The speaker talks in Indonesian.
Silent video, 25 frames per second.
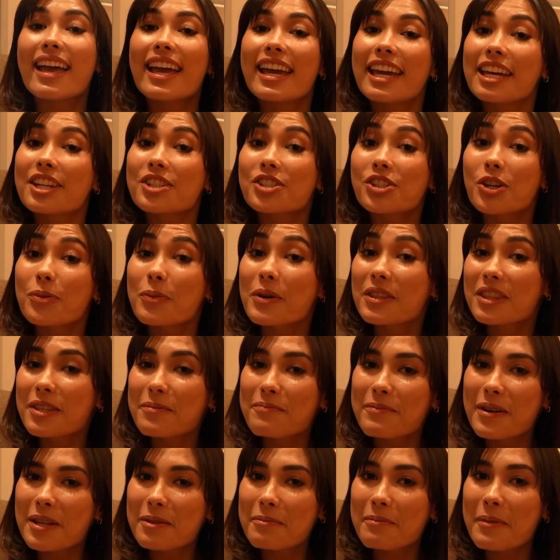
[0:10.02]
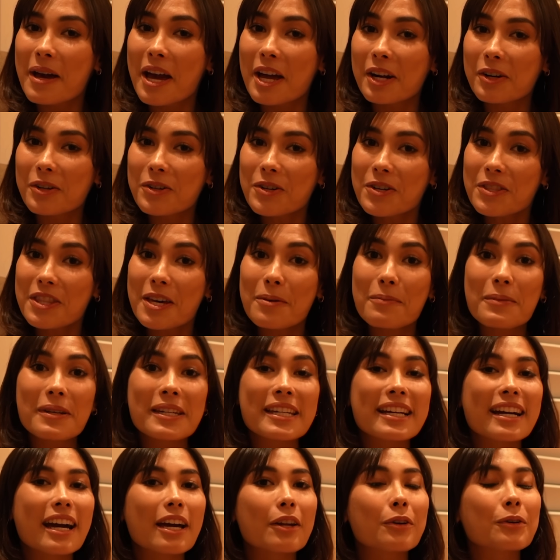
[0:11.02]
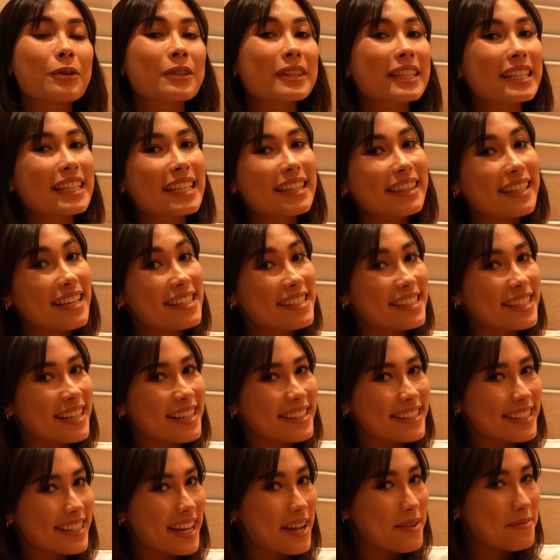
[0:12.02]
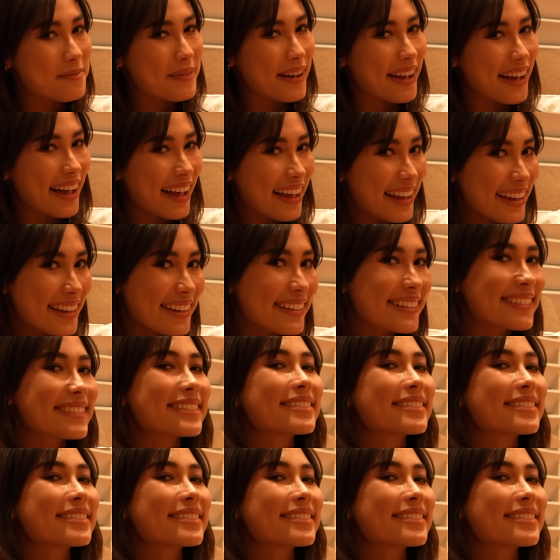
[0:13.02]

Ingin coba tempat baru tapi dengan rutinitas yang sama?